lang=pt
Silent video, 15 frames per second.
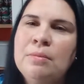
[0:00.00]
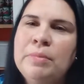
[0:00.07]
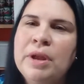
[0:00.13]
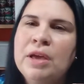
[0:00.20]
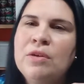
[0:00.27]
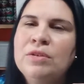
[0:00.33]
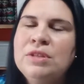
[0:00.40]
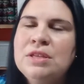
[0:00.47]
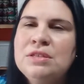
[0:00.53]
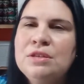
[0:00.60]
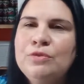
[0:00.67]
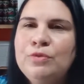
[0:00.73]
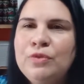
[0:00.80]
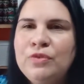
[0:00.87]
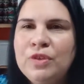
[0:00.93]
para que o
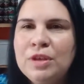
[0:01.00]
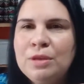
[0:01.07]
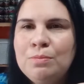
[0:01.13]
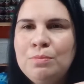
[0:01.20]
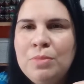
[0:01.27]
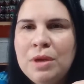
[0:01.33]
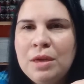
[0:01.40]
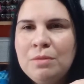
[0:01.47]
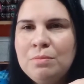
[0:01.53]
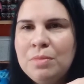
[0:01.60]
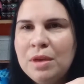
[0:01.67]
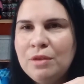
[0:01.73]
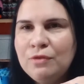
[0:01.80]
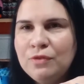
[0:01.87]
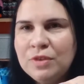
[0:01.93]
adesivo fique bem
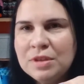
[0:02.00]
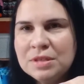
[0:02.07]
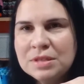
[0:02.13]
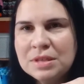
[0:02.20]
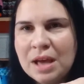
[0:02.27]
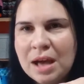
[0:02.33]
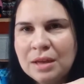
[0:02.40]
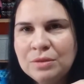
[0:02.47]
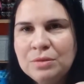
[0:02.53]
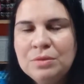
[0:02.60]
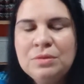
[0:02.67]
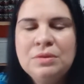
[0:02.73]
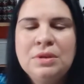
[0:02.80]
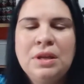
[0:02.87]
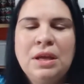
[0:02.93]
bem fixado,
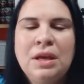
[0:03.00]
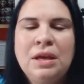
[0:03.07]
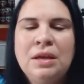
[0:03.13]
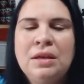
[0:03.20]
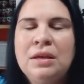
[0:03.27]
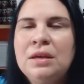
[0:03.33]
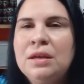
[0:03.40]
né?